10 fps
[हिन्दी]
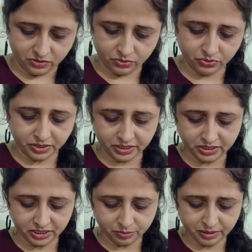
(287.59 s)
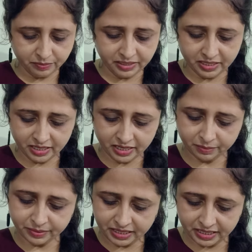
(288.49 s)
ओके जजमेंट मिल रहा है
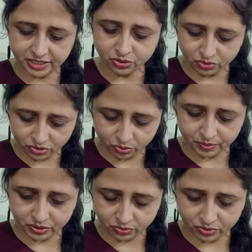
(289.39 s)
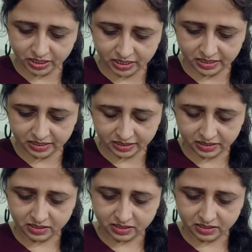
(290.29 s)
आपके लिए डोर ओपन हो रहा है